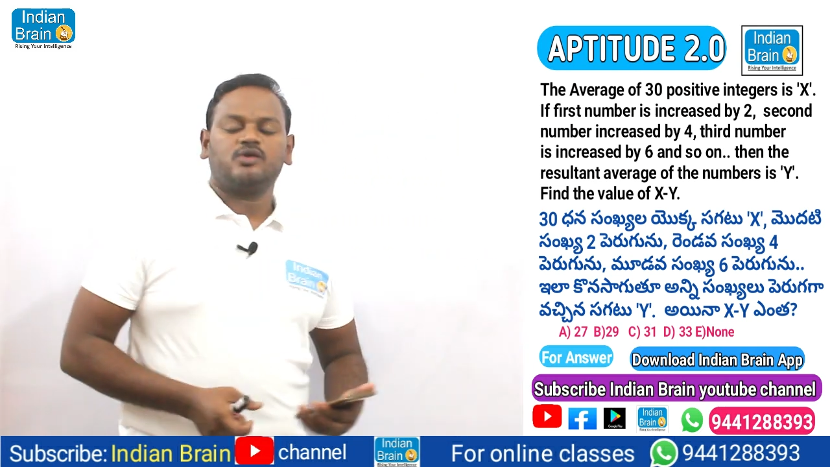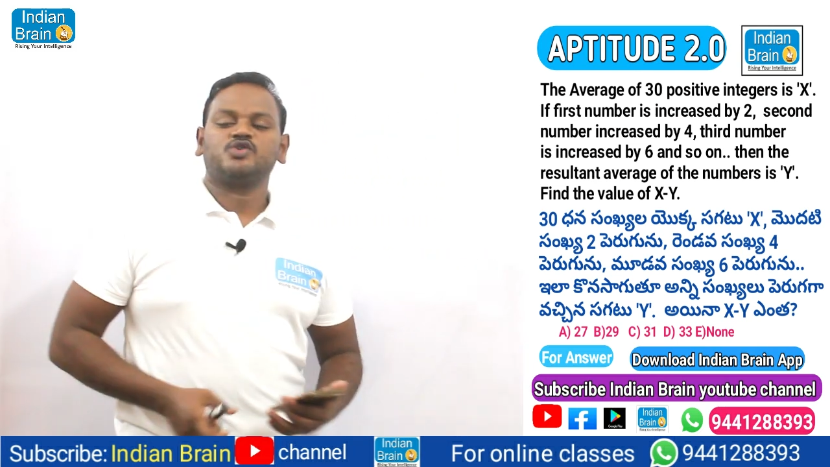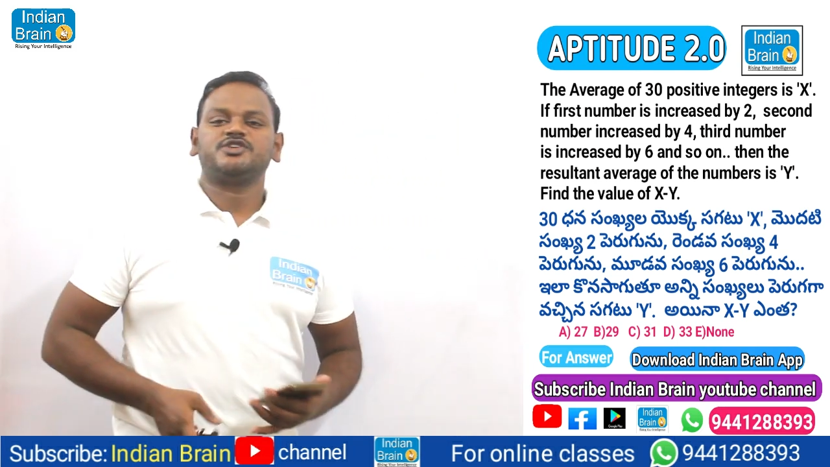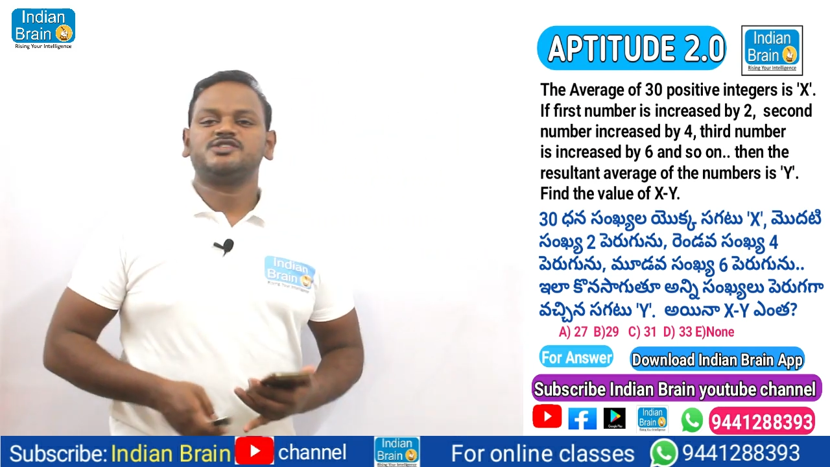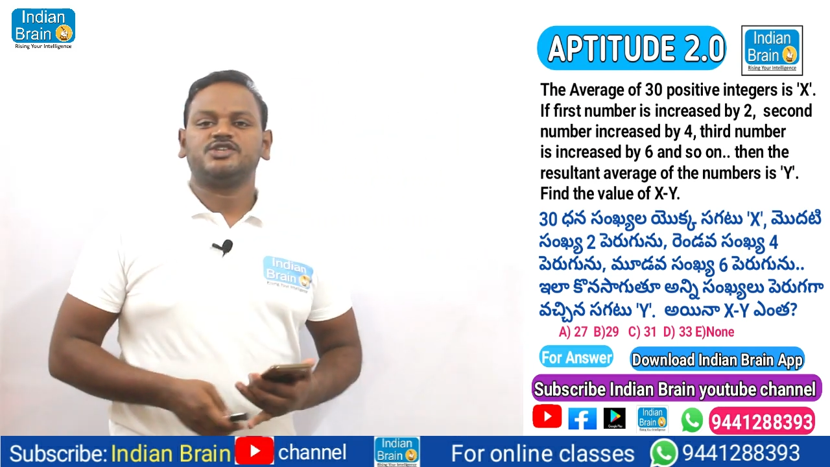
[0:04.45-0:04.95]

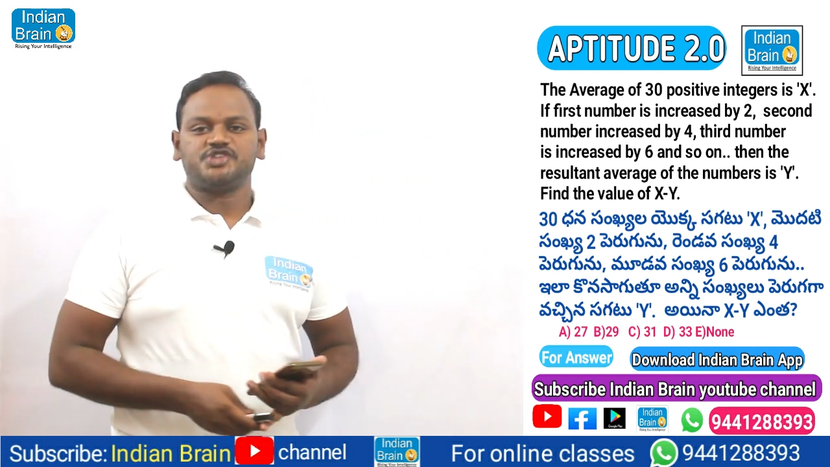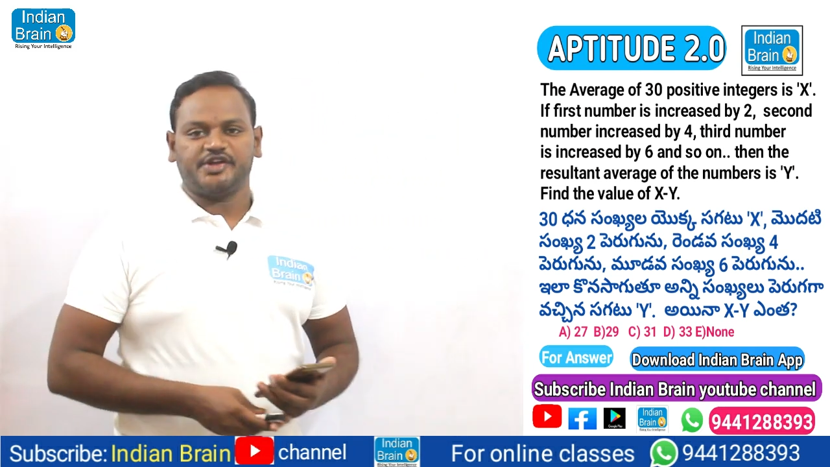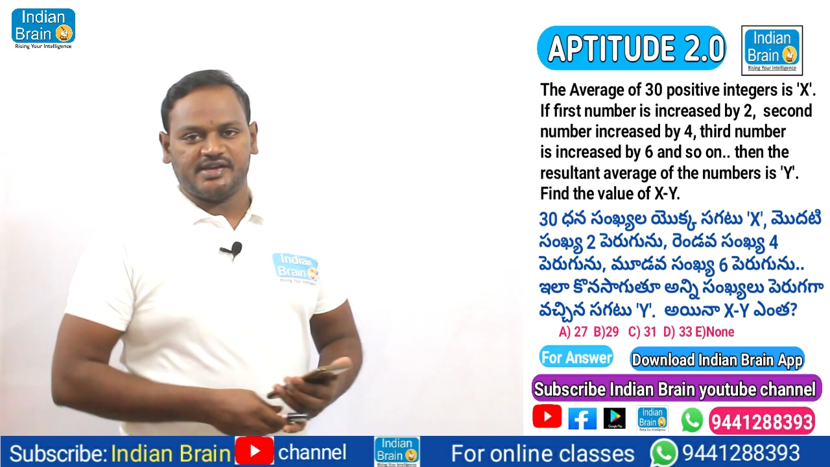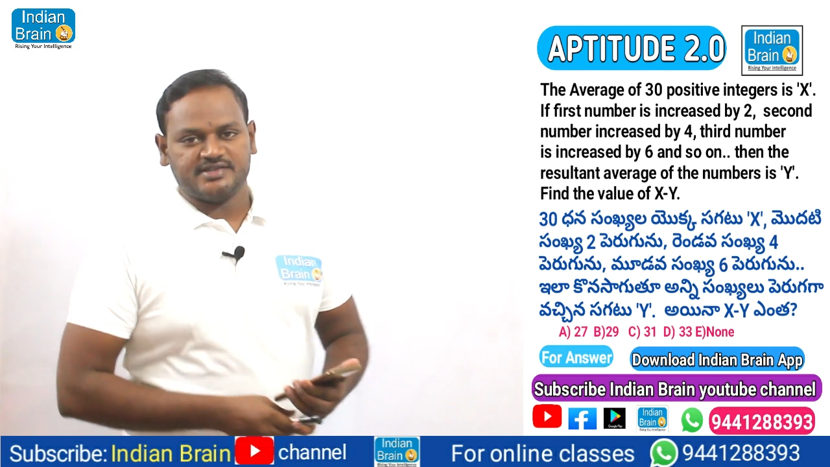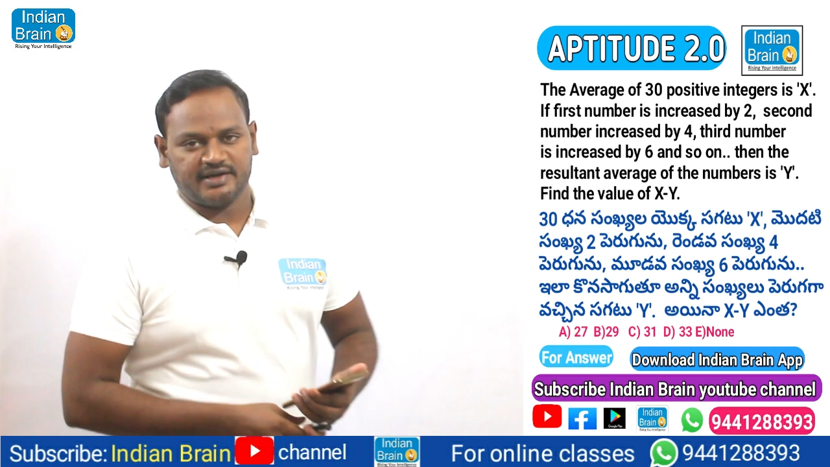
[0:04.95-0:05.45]
క్వశ్చన్స్
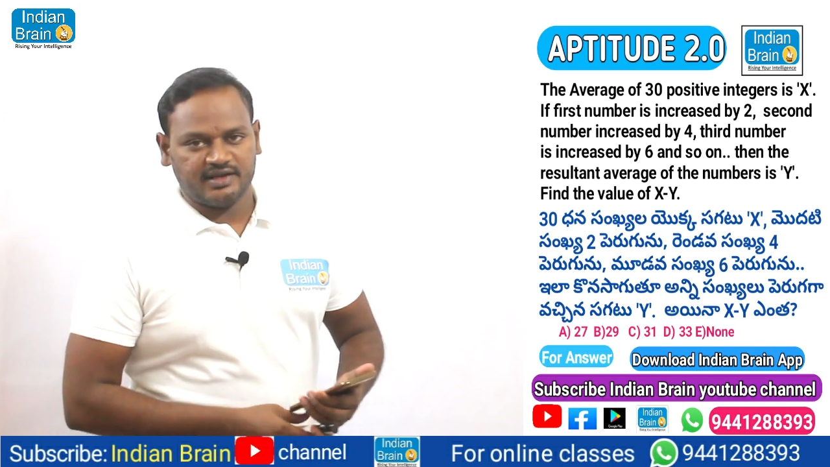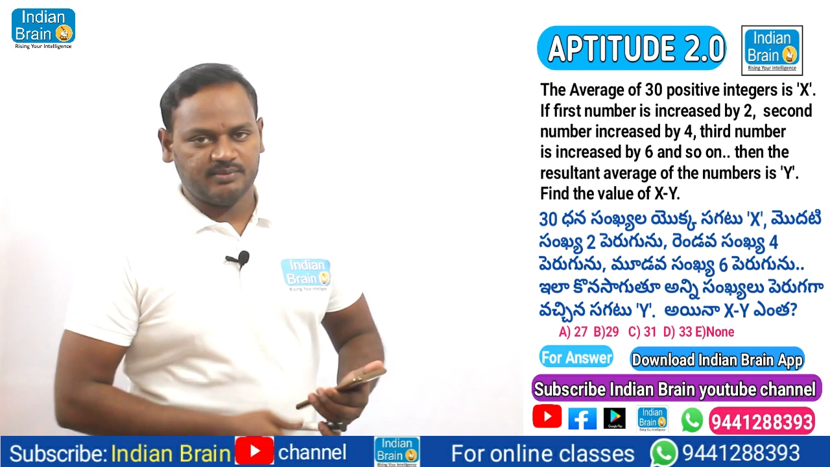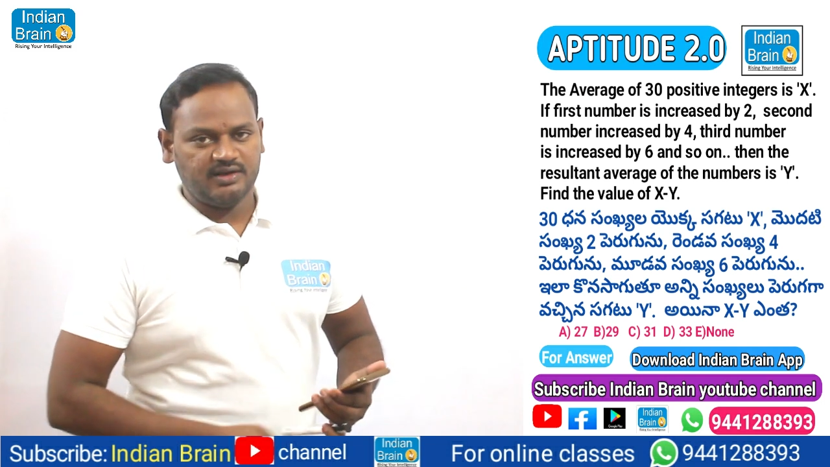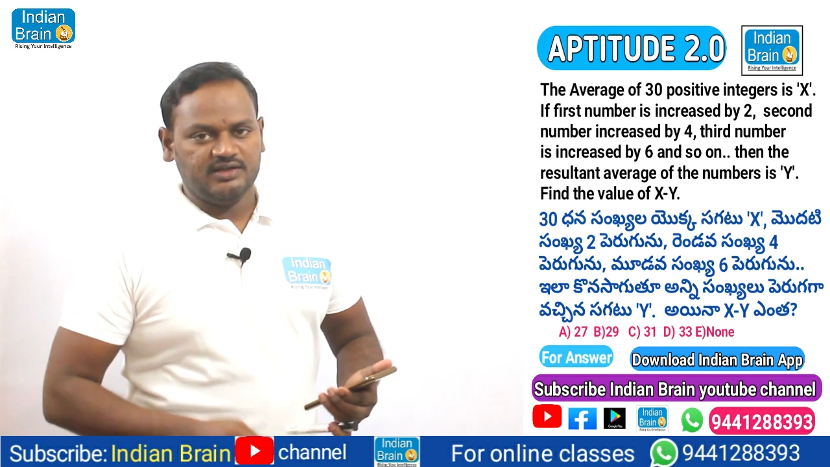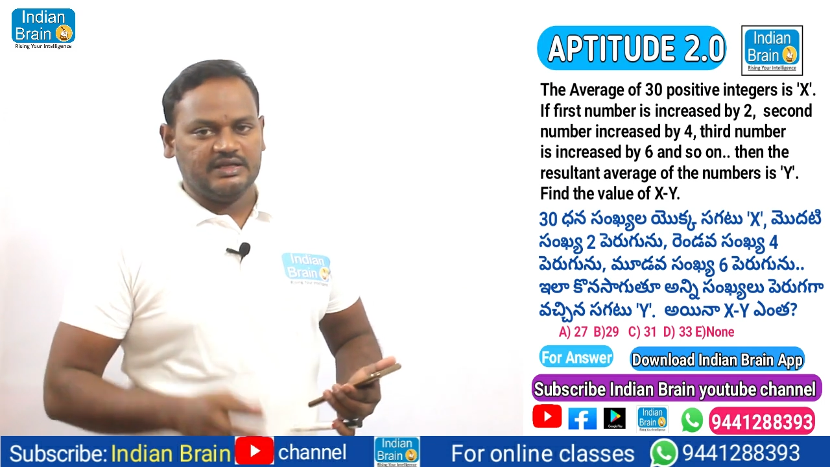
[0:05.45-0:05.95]
షేర్ చేశాను
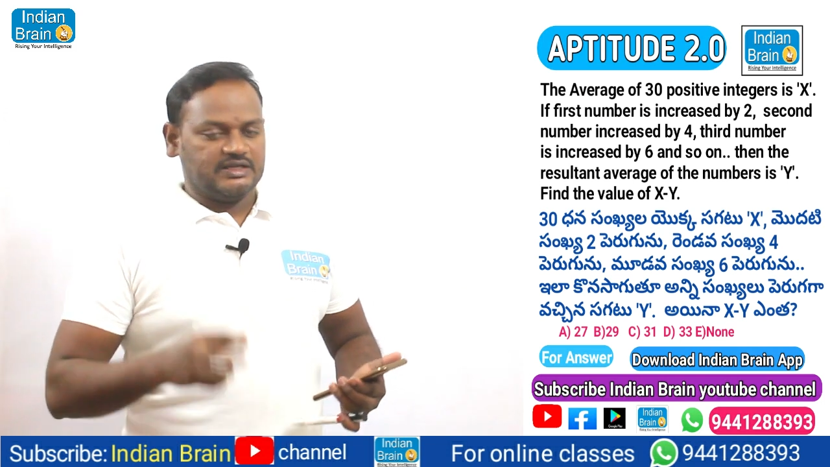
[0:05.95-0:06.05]
కదమ్మా